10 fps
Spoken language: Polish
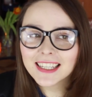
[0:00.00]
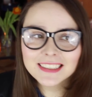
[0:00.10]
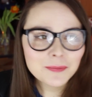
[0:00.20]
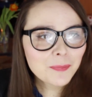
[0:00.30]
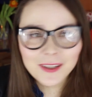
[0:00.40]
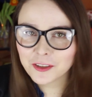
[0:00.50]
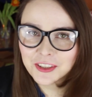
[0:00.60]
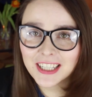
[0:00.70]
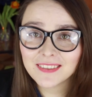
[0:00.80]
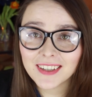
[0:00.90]
Jestem bardzo
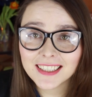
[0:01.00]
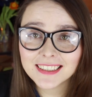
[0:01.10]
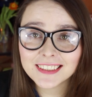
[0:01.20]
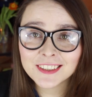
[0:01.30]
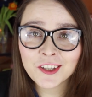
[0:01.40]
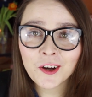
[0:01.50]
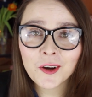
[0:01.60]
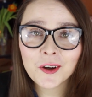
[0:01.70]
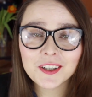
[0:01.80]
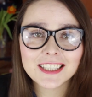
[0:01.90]
ciekawa,
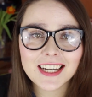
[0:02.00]
co